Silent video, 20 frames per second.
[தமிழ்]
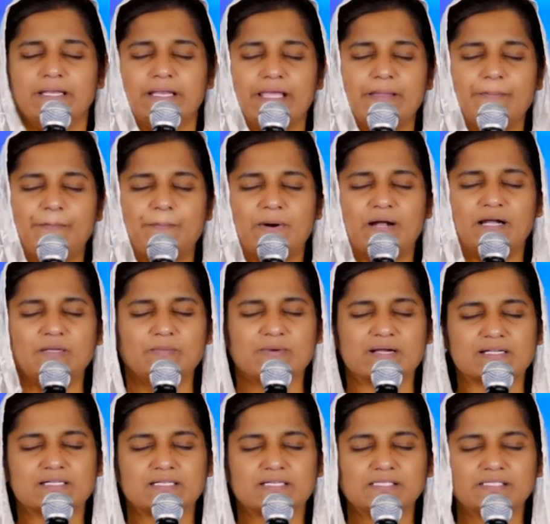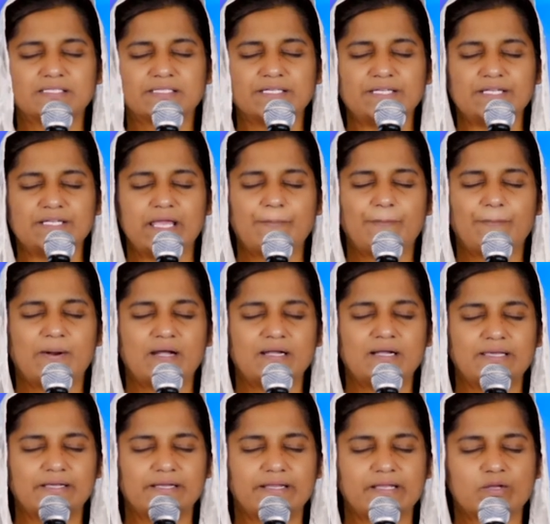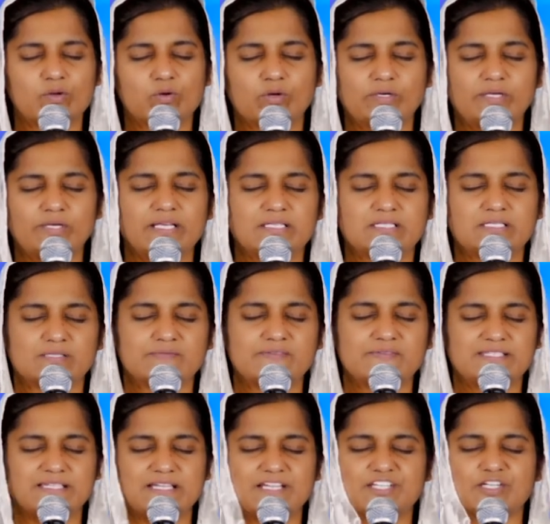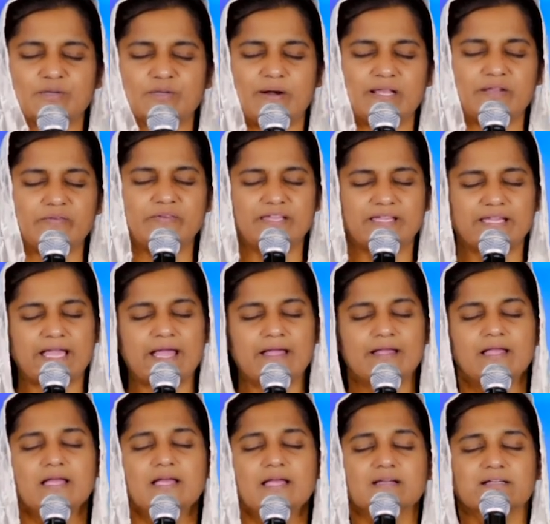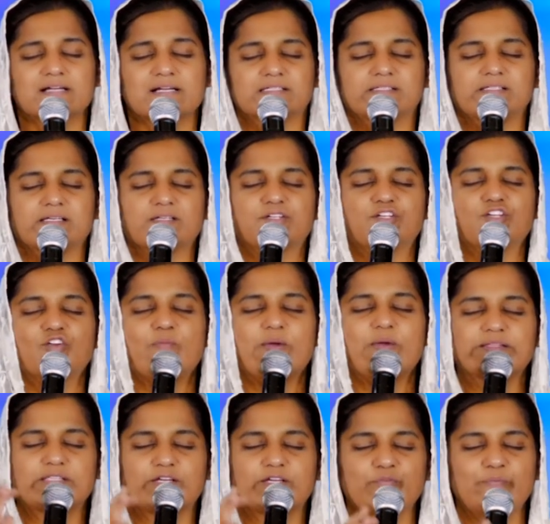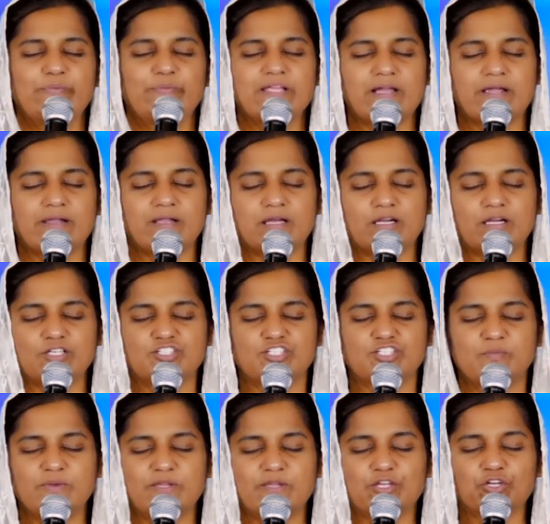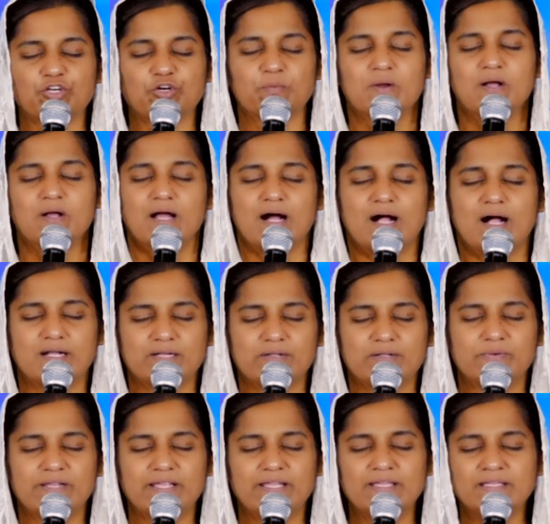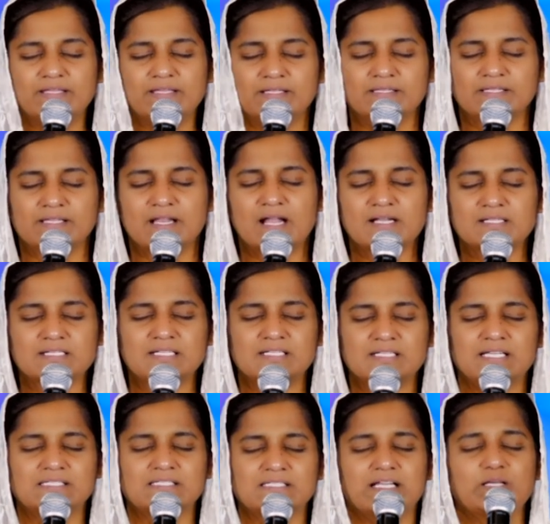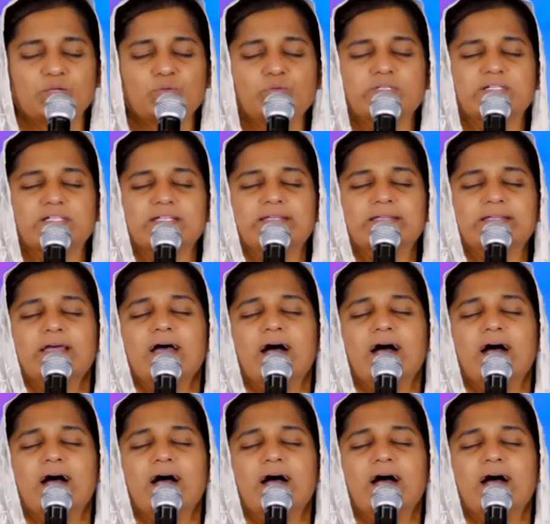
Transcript: நேபாள் மக்களுக்கு நேபாளியரை கொண்டே சுவிசேஷம் அறிவிக்க கத்தர் கிருபை தரும்படியாக நாங்கள் ஜெபிக்கிறோம் ஆண்டவரே இந்த நாட்கள் அந்த அளவுக்கு